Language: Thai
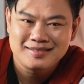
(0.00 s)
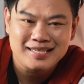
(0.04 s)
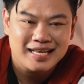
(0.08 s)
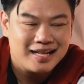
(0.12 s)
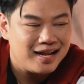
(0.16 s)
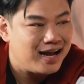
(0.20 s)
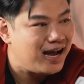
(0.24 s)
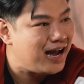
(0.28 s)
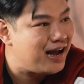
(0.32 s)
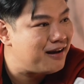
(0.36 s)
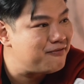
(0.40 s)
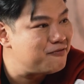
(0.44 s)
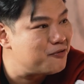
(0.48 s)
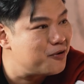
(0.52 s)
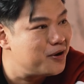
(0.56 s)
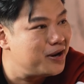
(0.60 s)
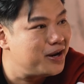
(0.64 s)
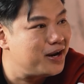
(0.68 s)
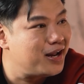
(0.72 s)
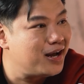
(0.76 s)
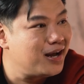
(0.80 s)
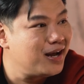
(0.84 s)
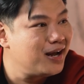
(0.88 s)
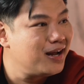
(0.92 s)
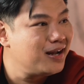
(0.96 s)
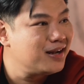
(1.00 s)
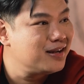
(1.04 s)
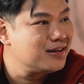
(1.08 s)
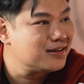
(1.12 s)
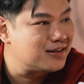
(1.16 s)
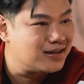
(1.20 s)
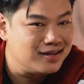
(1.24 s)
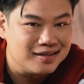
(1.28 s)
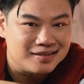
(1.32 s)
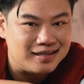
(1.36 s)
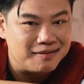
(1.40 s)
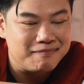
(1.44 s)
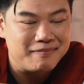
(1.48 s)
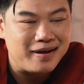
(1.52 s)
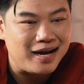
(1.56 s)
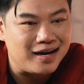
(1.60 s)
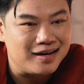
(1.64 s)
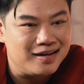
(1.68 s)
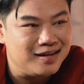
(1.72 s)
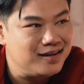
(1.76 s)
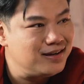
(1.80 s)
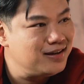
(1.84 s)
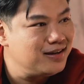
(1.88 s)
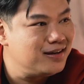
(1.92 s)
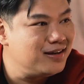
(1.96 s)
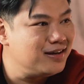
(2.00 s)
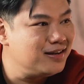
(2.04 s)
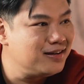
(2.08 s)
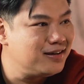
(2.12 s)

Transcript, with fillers: เซนต์ฮาร์หมดเลยนะ ใช่ครับคือตำแหน่งที่